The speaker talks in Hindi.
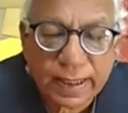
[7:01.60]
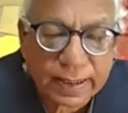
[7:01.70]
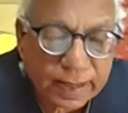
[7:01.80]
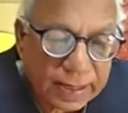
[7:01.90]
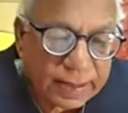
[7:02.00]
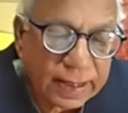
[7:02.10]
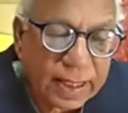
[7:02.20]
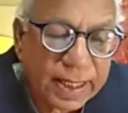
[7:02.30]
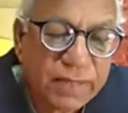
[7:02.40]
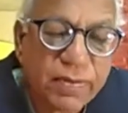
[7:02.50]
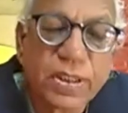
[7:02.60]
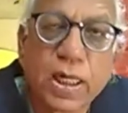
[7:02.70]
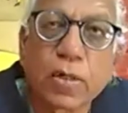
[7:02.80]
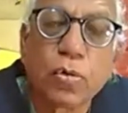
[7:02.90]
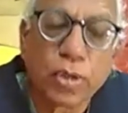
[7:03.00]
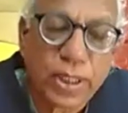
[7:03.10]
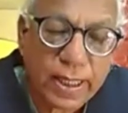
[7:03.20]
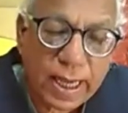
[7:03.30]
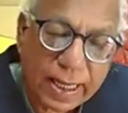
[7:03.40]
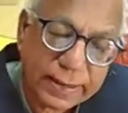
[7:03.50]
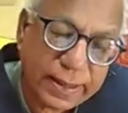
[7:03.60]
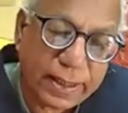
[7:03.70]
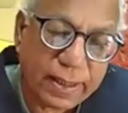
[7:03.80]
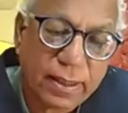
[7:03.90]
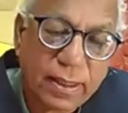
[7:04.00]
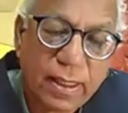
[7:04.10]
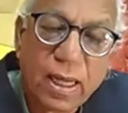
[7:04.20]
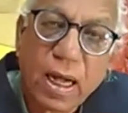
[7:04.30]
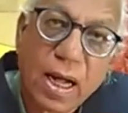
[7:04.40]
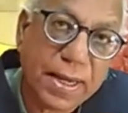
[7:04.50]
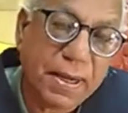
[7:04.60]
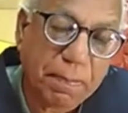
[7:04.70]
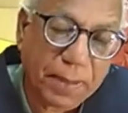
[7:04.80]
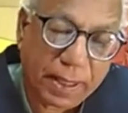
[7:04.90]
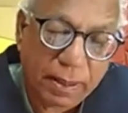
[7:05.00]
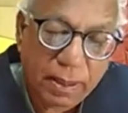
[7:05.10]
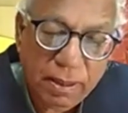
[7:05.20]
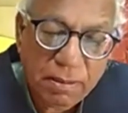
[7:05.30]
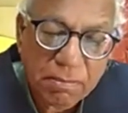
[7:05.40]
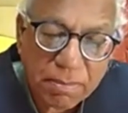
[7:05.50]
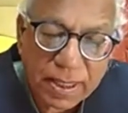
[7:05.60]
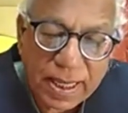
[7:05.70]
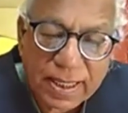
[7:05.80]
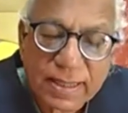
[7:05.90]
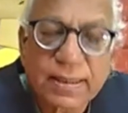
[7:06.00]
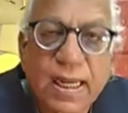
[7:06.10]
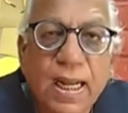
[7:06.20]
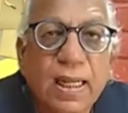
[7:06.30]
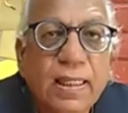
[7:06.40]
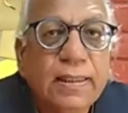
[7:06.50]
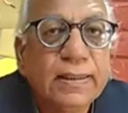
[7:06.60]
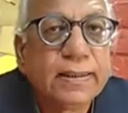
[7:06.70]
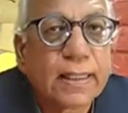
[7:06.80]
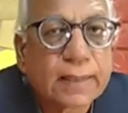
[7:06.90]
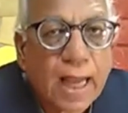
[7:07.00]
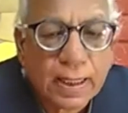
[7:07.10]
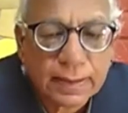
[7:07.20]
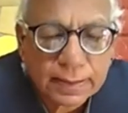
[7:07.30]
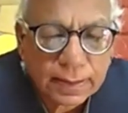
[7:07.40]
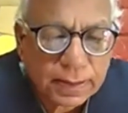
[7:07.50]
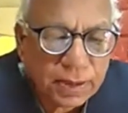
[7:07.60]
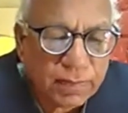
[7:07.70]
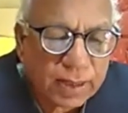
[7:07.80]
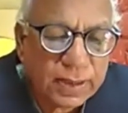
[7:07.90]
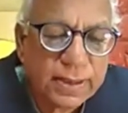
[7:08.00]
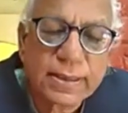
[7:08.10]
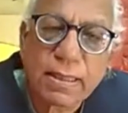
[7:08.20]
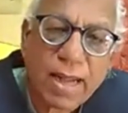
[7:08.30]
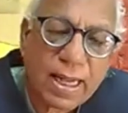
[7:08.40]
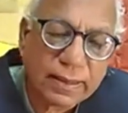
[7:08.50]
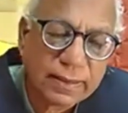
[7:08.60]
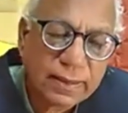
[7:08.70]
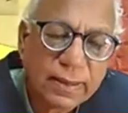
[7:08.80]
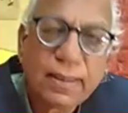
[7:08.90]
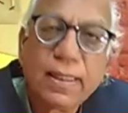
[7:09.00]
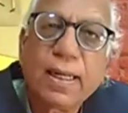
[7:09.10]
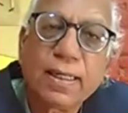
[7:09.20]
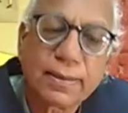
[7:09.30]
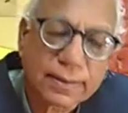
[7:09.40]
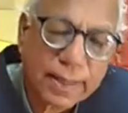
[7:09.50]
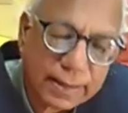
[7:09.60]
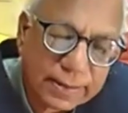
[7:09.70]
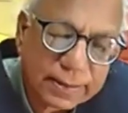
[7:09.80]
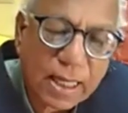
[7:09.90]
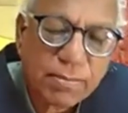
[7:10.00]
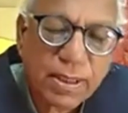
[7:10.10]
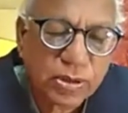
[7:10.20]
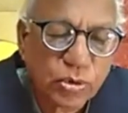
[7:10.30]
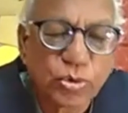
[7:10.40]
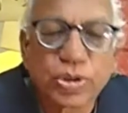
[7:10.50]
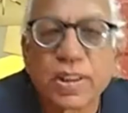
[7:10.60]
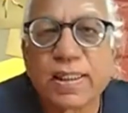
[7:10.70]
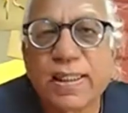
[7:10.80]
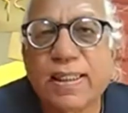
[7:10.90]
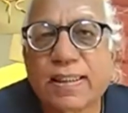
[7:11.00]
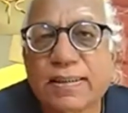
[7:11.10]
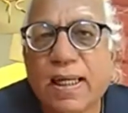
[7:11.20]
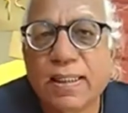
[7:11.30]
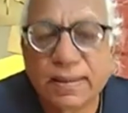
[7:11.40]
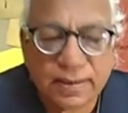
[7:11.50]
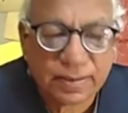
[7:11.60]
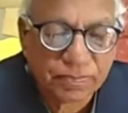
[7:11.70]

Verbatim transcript: के क्रांतिकारी विचारों की आंधी आने पर बनारस का यथास्थितिवादी समाज असहजता महसूस करने लगता है